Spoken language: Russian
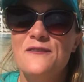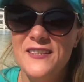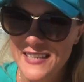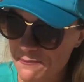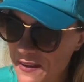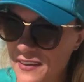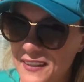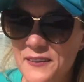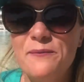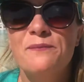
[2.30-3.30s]
Всем привет!
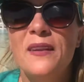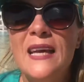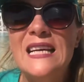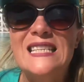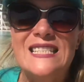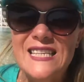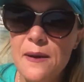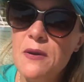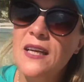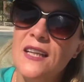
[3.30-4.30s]

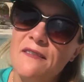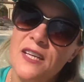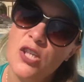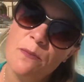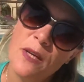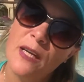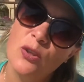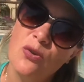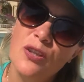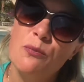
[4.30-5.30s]
Самые главные ошибки,
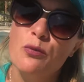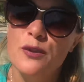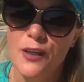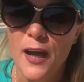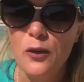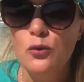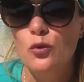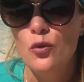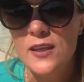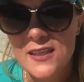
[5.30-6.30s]
которые допускают
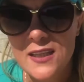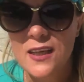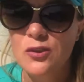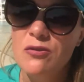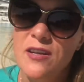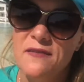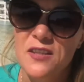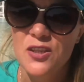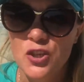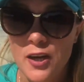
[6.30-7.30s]
туристы, которых я
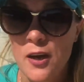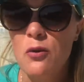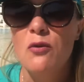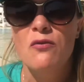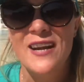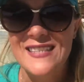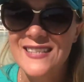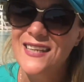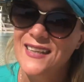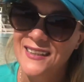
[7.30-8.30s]
встречаю в
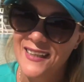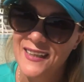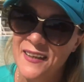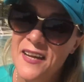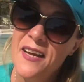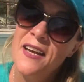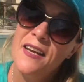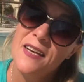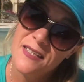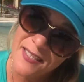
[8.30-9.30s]
разных отелях.
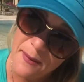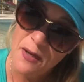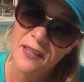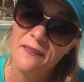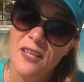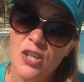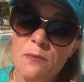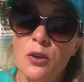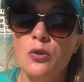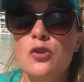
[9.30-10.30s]
Самая главная
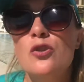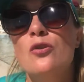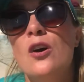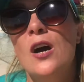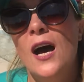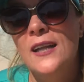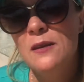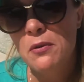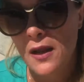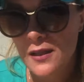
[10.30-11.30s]
ошибка то, что они
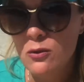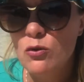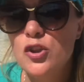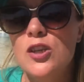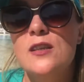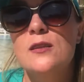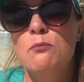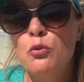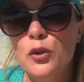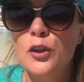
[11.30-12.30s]
бронируют через
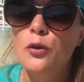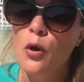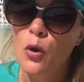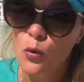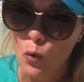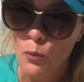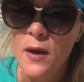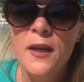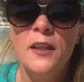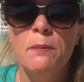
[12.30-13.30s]
booking.com.
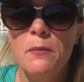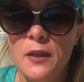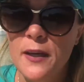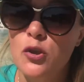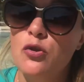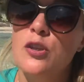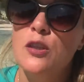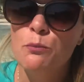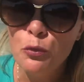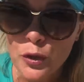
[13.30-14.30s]
Напоминаю, что через
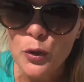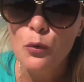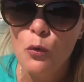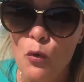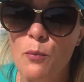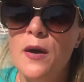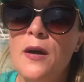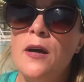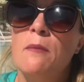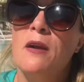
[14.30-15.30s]
booking.com
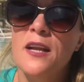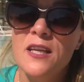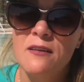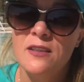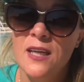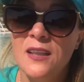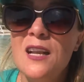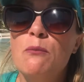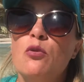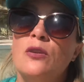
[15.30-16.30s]
бронировать отели
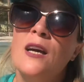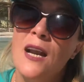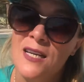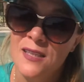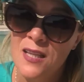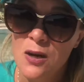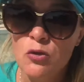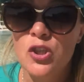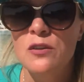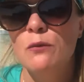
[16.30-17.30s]
будет гораздо
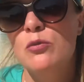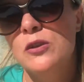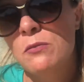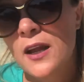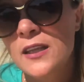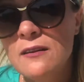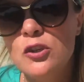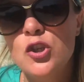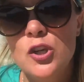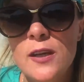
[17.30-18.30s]
дороже, чем вы будете
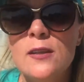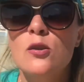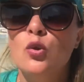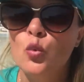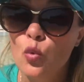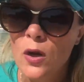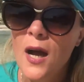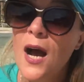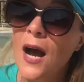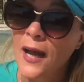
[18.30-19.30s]
бронировать через тур
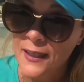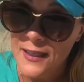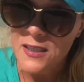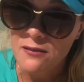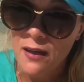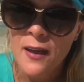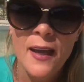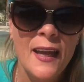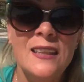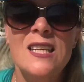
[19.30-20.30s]
агентство.
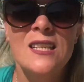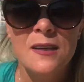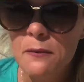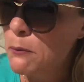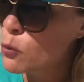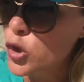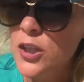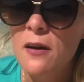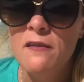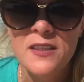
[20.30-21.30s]
Это
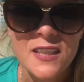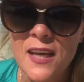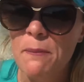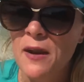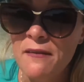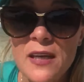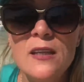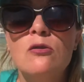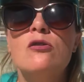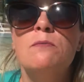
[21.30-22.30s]
можно всегда
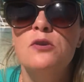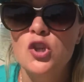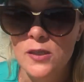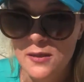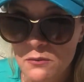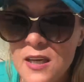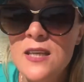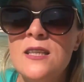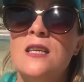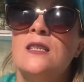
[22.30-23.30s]
проверить, то есть пишите мне,
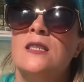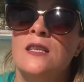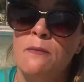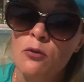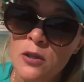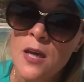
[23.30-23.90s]
делайте запрос